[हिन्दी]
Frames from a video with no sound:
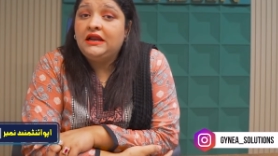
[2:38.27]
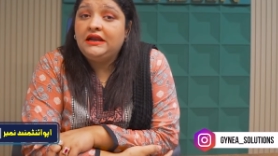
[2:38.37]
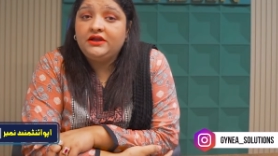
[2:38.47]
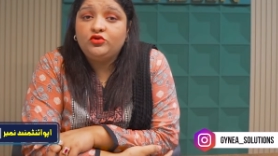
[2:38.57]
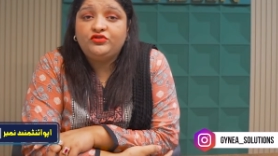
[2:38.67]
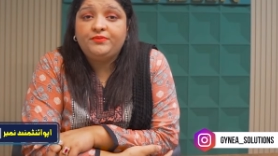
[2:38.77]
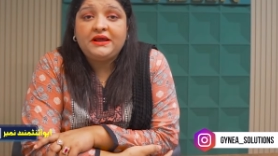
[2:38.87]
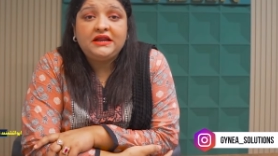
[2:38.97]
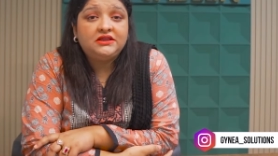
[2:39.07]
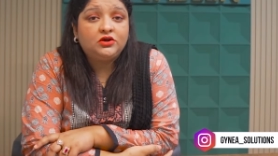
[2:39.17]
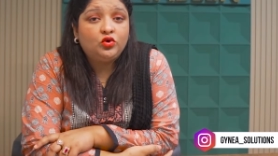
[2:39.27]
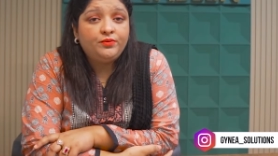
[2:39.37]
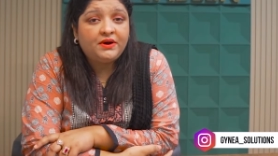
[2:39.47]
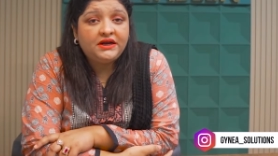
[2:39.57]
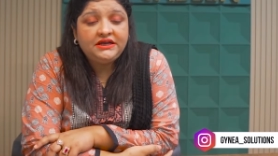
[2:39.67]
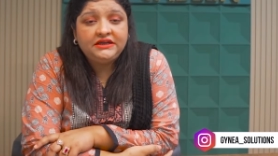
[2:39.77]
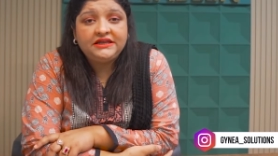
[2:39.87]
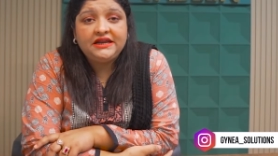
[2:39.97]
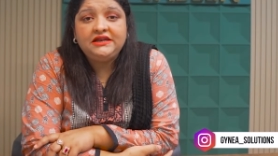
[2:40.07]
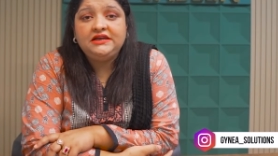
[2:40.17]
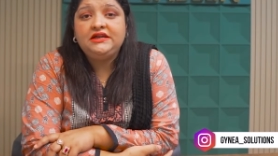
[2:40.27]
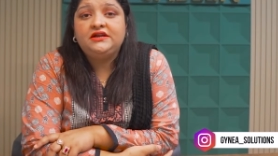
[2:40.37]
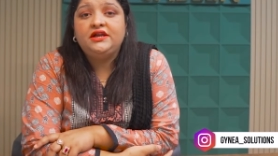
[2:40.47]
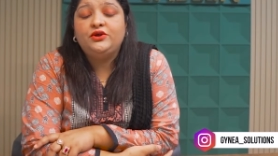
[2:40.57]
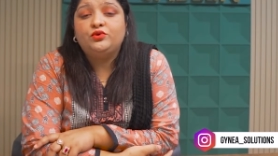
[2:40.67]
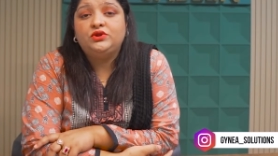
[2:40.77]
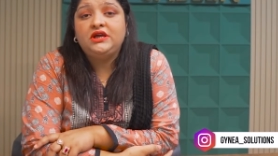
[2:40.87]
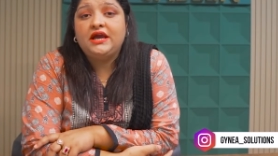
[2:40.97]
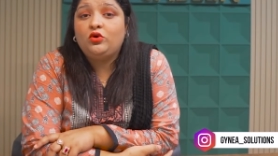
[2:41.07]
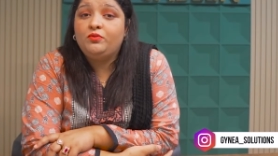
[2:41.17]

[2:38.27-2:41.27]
लेकिन उससे पहले तक कोई पानी की थैली लीक नहीं होती है